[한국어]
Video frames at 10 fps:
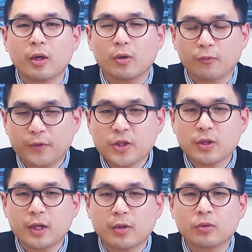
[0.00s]

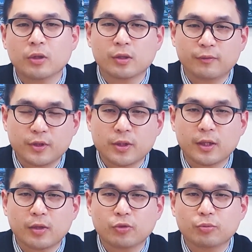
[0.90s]
오피셜하고
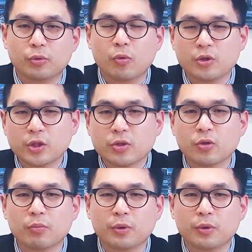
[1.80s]
언어피셜하고 뭐 공식적으로